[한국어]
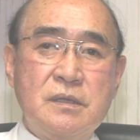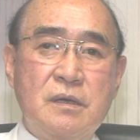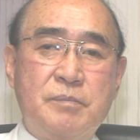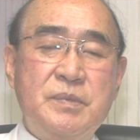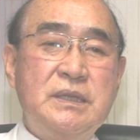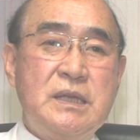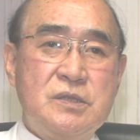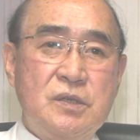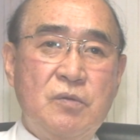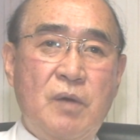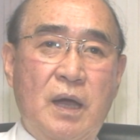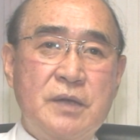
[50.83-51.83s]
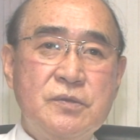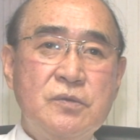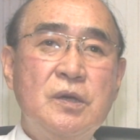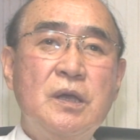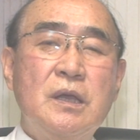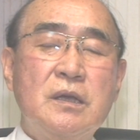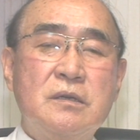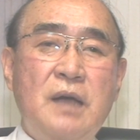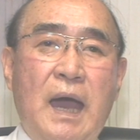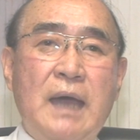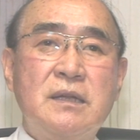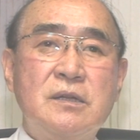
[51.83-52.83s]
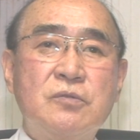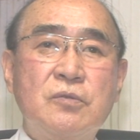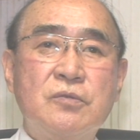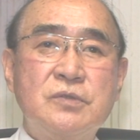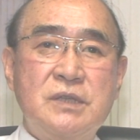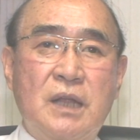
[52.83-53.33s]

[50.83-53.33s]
어, 비대증이 와가지고 그 안을 뚫고